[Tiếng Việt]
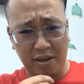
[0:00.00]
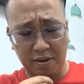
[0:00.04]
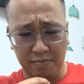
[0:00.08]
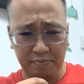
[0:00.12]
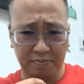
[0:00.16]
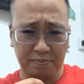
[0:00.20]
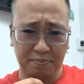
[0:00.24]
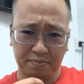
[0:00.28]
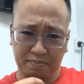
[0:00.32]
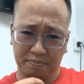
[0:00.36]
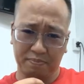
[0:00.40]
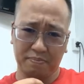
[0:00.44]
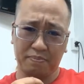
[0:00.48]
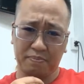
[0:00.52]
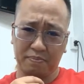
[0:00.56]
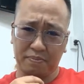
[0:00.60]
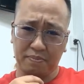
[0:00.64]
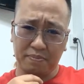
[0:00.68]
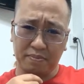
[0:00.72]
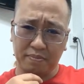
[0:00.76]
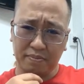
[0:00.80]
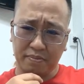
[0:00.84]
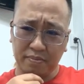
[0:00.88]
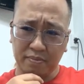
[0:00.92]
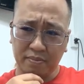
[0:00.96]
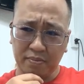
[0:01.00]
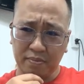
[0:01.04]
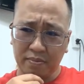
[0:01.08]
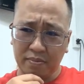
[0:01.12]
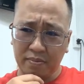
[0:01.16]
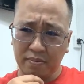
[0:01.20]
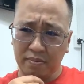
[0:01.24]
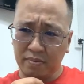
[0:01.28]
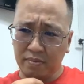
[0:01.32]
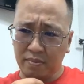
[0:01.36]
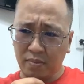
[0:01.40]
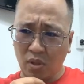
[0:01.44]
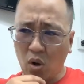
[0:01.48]
không
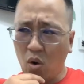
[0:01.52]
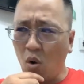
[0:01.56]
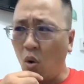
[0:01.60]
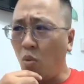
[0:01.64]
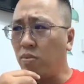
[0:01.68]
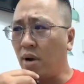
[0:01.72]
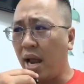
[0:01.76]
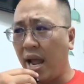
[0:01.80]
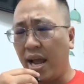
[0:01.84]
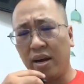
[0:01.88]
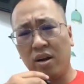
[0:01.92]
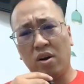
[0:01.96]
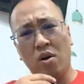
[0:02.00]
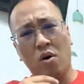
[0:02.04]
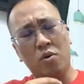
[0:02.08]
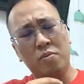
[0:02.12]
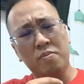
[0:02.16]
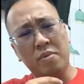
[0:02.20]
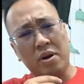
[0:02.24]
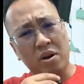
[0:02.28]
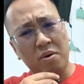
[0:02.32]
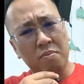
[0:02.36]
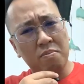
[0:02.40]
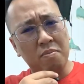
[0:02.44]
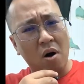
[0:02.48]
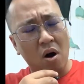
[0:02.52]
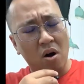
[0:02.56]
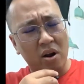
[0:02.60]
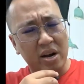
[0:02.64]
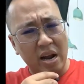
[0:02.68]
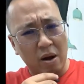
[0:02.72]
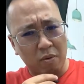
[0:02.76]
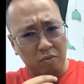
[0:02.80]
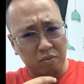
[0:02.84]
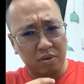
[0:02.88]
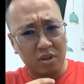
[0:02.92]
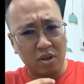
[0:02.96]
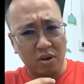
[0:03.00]
nó khốn nạn nổi mà nó bỏ
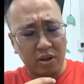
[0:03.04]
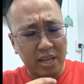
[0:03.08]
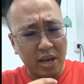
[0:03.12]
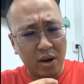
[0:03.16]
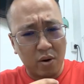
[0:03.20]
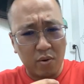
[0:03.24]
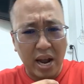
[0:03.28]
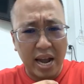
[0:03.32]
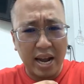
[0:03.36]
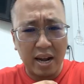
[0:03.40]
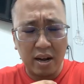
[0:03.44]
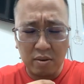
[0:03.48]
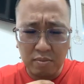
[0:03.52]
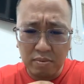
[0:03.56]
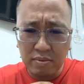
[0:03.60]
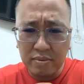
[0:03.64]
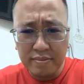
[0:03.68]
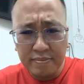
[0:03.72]
độc cho nhau ăn không